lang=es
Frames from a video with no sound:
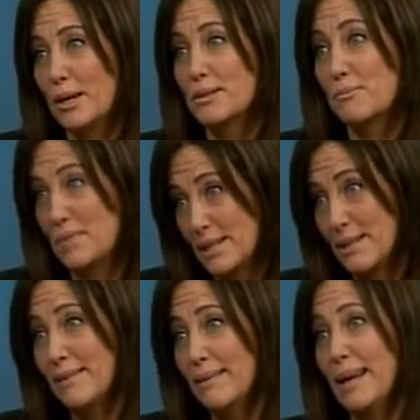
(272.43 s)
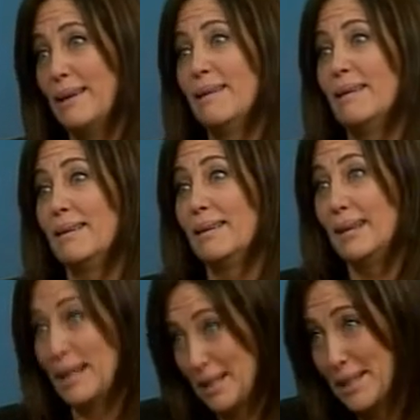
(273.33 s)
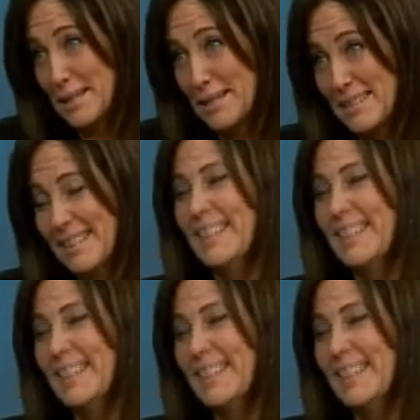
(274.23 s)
es meseta, y aridez.